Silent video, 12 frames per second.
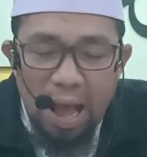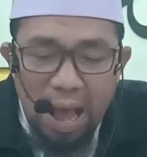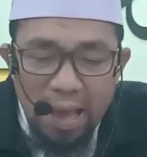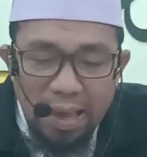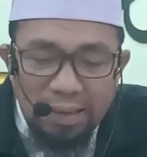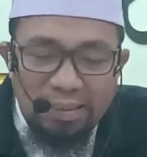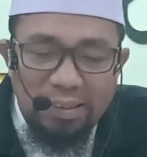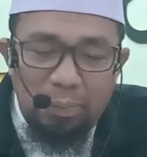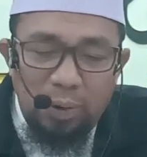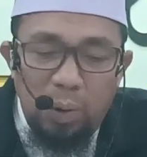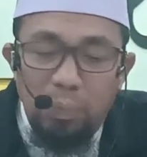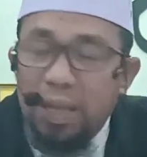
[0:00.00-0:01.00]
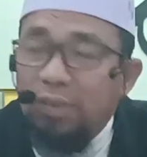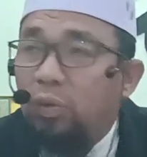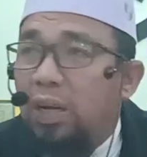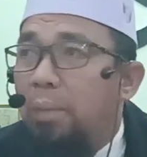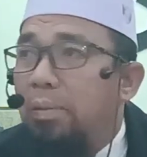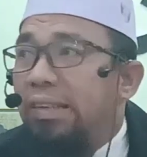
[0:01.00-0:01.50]
ayat sebelumnya
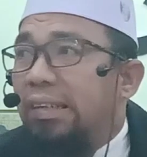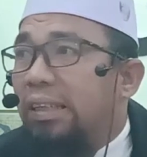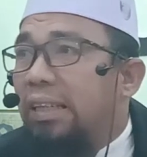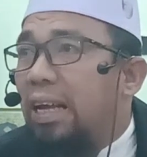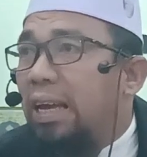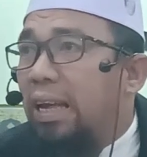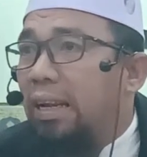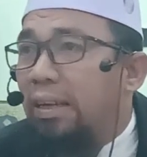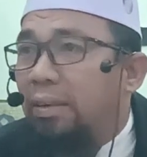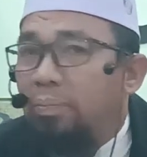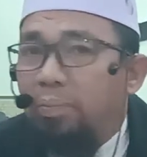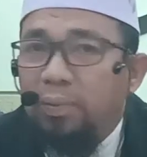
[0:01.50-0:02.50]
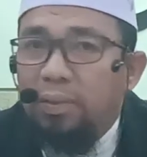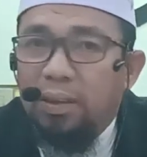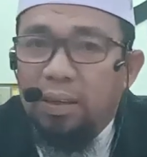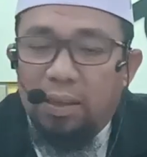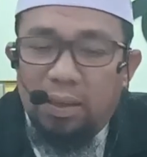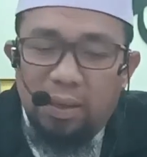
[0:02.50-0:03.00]
sudah menceritakan
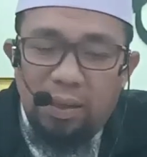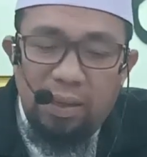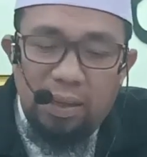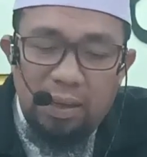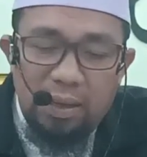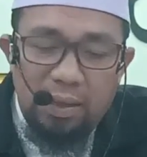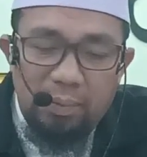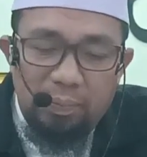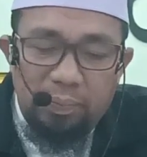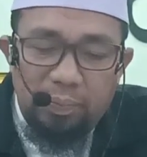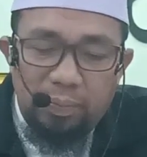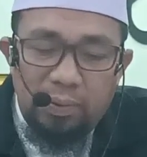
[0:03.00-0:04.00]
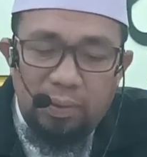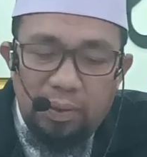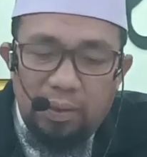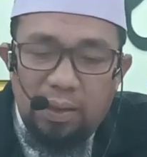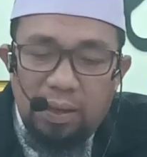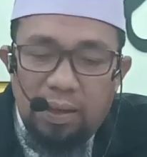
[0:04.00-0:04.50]
ya
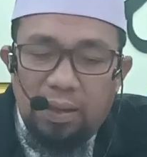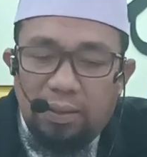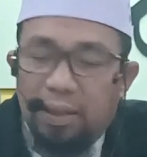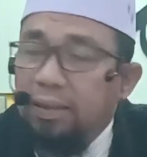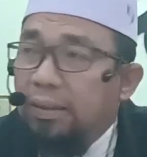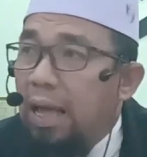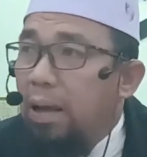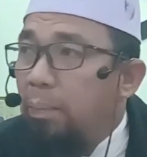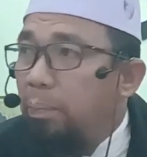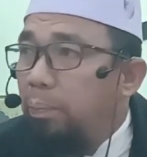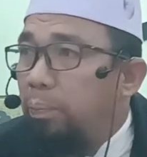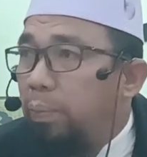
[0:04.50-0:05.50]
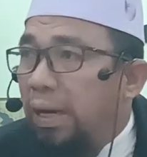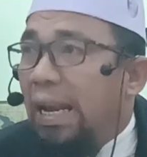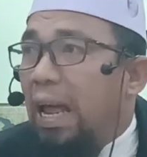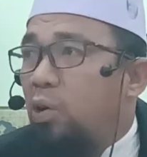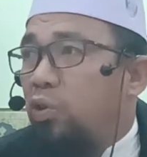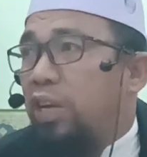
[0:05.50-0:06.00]
tentang
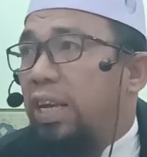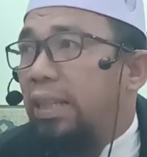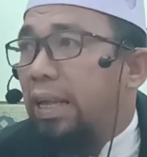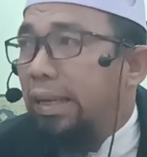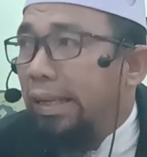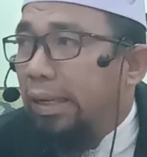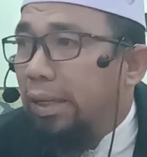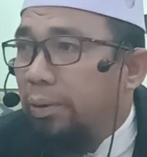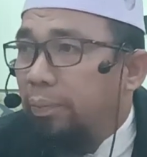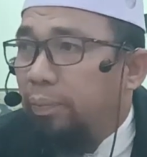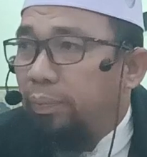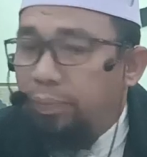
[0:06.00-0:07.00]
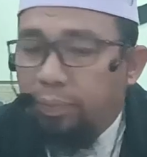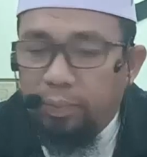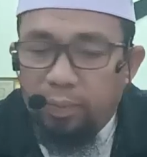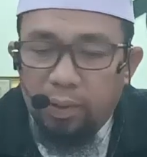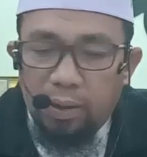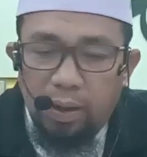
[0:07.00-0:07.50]
perilaku syaitan ini.
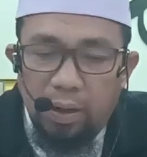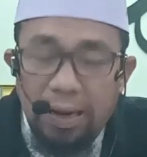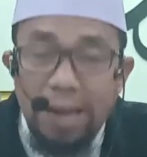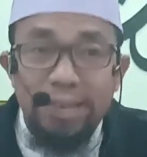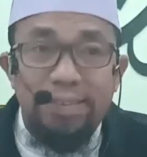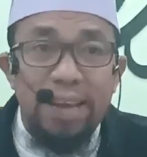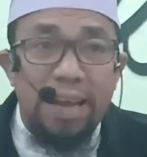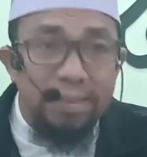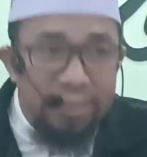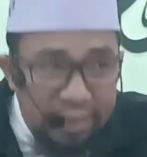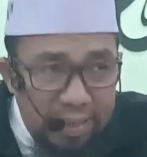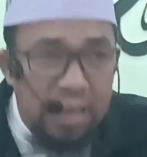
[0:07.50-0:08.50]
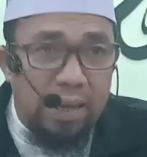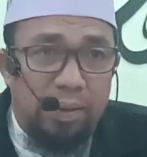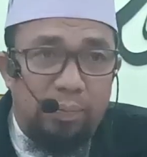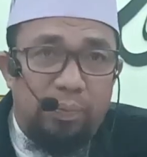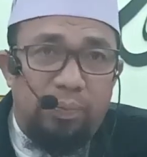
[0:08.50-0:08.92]
Dan janjinya